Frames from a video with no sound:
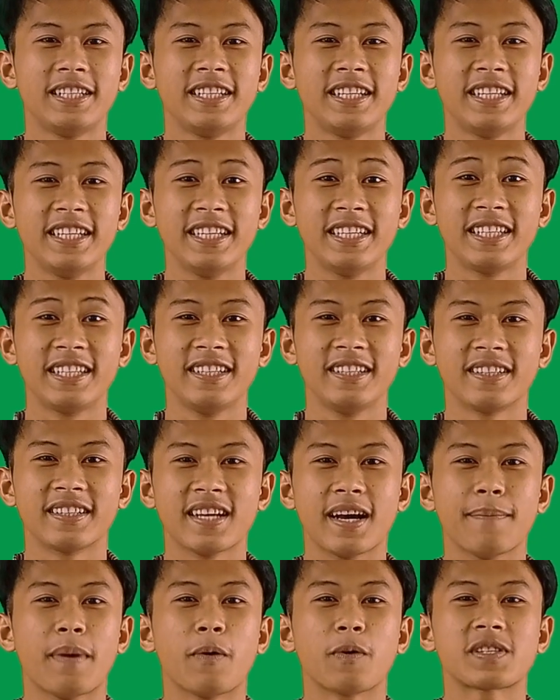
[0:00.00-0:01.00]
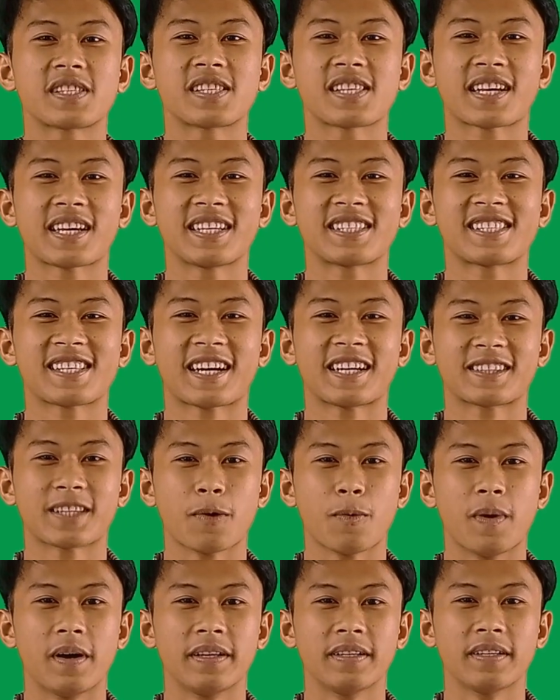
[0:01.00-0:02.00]
hindi ininda bawat sakit sa
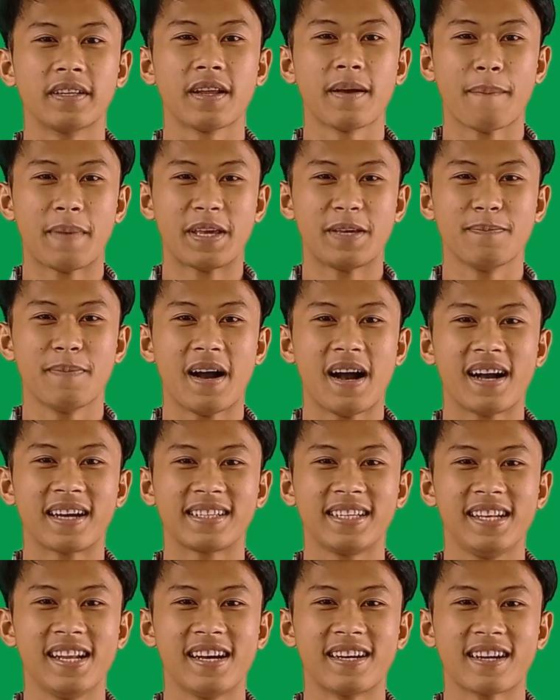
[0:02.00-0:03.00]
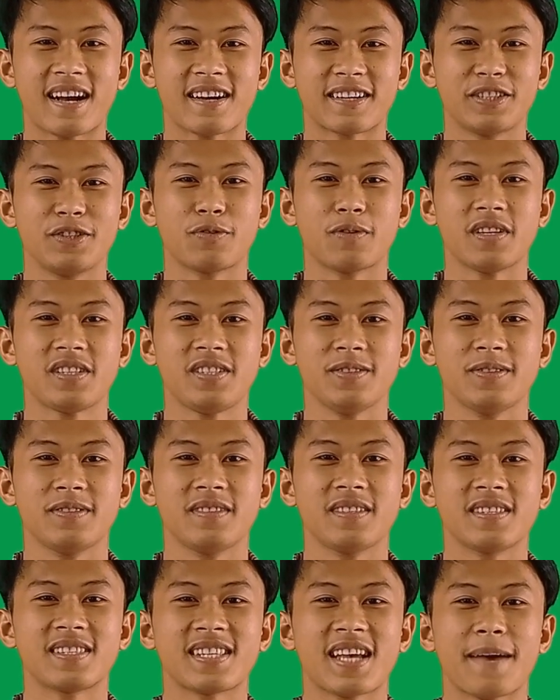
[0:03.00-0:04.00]
katawan, may bahagi lang ang
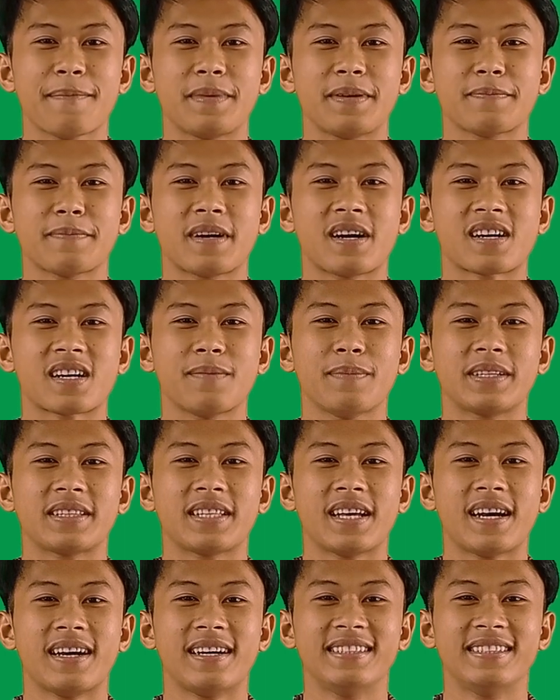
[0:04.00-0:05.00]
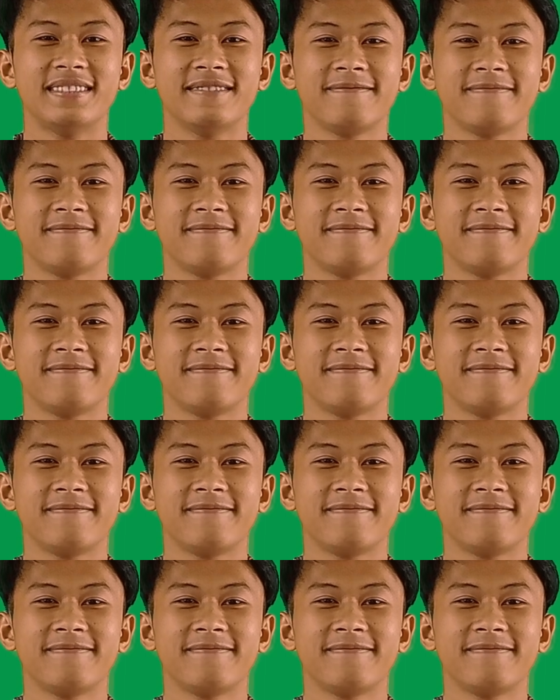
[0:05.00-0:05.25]
edukasyon sa aming mga kabataan.